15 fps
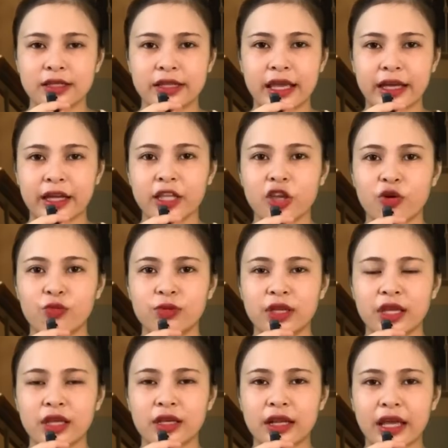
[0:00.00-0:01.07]
và cái dông
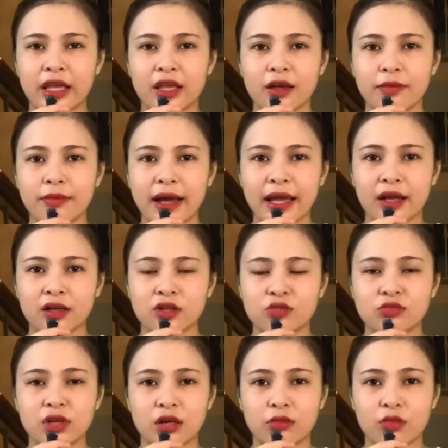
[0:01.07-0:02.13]
nhi này mang
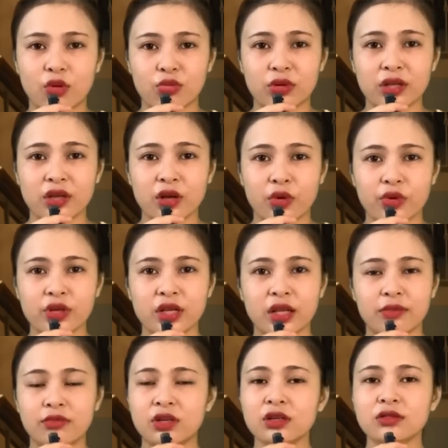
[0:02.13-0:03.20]
trong mình một cái nỗi
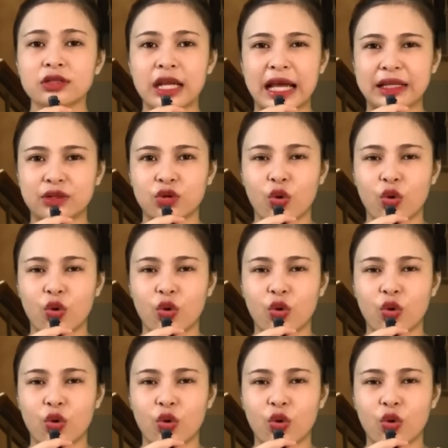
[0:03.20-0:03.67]
niềm rất là